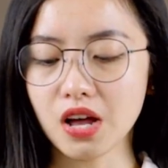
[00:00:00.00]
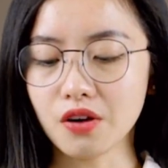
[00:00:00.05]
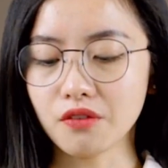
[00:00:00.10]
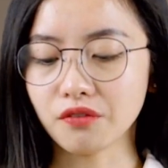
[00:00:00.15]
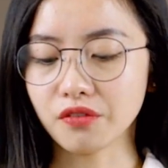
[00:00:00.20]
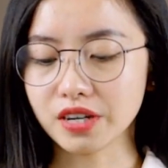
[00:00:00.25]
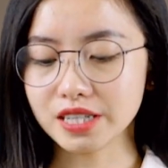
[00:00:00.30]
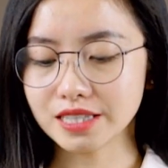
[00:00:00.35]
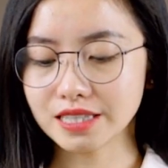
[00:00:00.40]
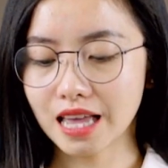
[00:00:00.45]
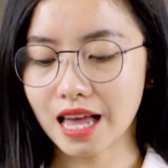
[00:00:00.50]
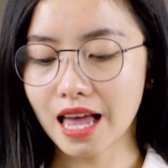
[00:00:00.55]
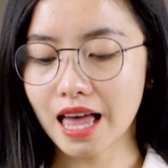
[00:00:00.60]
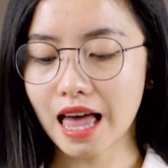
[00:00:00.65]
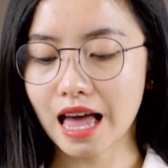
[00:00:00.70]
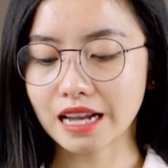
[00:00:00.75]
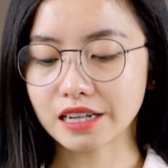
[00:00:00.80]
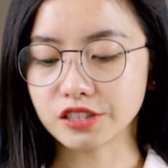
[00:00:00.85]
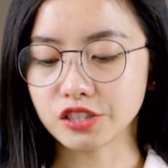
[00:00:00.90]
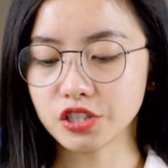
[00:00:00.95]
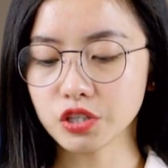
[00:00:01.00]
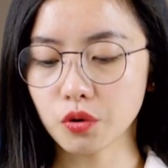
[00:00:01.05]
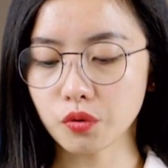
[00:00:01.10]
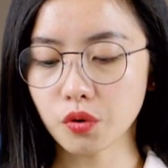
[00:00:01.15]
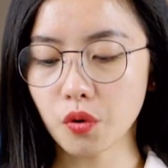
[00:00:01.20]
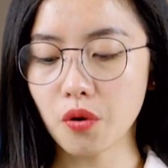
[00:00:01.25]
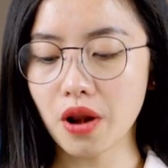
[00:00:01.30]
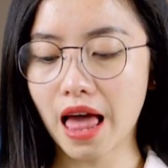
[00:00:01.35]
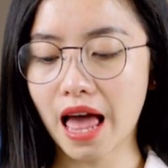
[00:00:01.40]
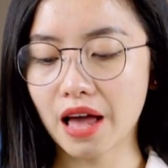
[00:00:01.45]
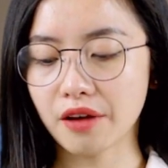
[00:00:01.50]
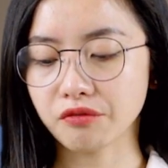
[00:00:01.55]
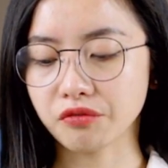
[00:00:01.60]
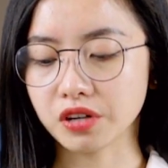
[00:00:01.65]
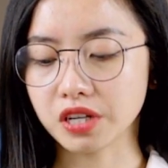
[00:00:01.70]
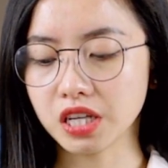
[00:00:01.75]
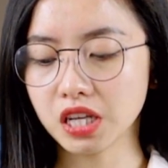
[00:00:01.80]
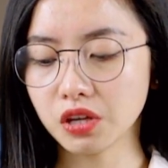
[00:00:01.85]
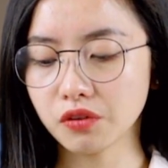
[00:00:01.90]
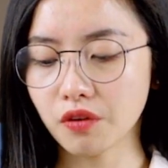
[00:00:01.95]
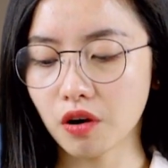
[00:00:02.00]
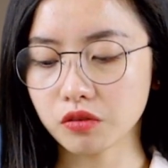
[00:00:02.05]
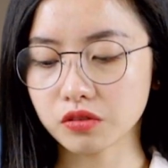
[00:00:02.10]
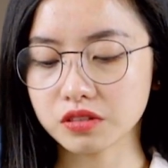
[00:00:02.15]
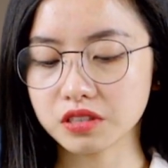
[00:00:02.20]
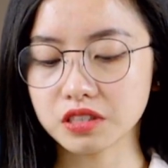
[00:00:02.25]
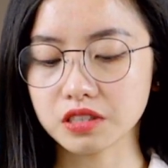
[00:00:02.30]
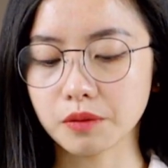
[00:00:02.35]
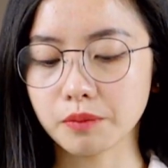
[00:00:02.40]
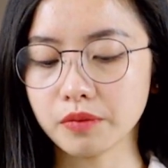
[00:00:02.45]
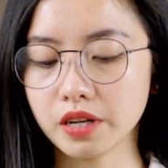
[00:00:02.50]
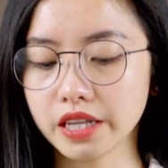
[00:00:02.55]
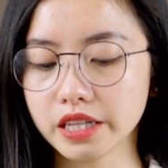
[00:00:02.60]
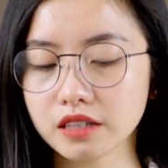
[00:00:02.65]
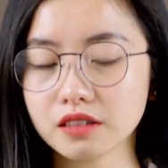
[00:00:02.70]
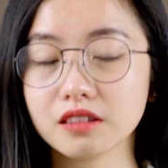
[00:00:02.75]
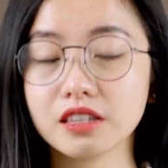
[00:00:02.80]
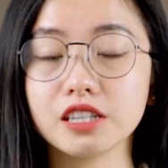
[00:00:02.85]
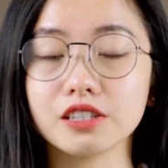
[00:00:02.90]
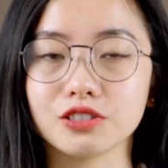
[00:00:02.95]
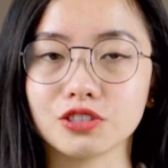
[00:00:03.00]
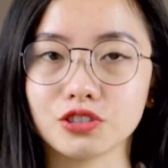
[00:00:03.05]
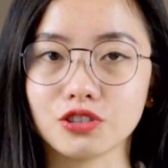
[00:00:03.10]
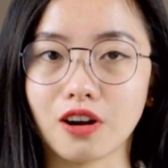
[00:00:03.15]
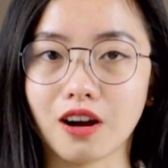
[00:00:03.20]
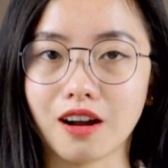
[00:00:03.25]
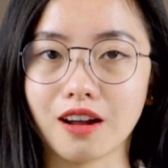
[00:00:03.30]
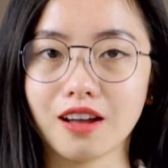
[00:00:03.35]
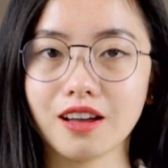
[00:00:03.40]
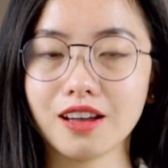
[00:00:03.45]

với giá hàng triệu đô la với hy vọng chiếm lĩnh thị trường.